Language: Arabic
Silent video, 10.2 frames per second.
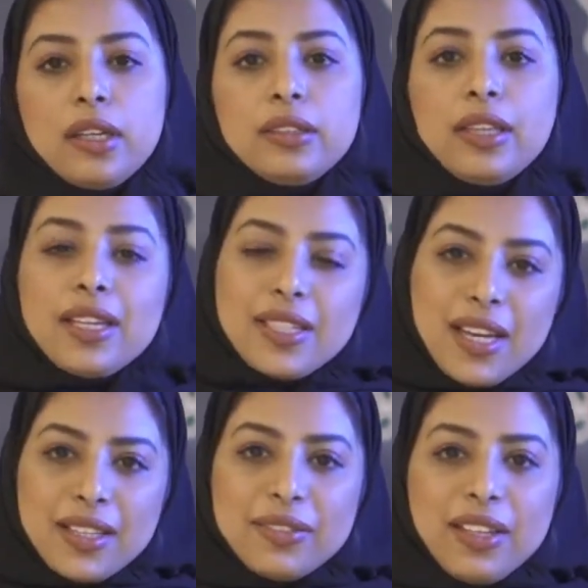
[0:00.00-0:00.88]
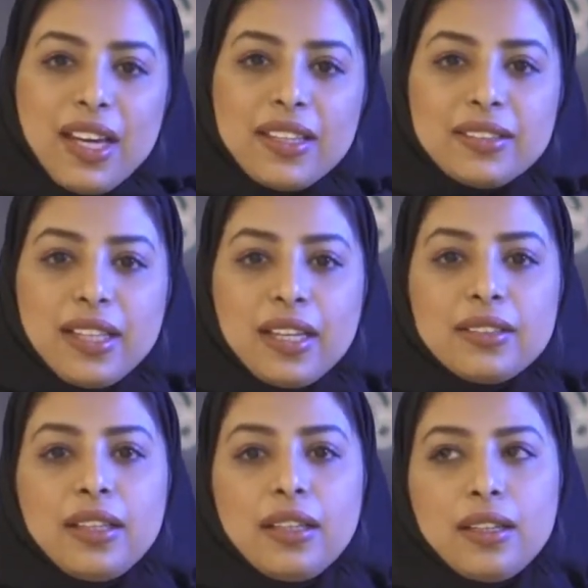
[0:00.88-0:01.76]
اني اشارك في هذا
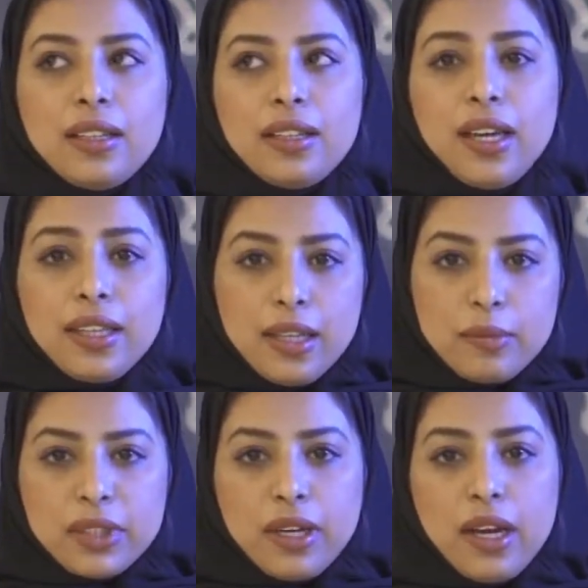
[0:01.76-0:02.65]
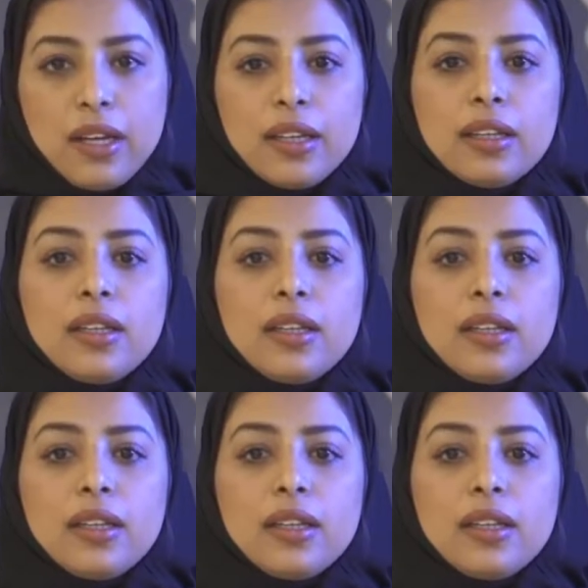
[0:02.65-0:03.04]
التحدي الاكثر من رائع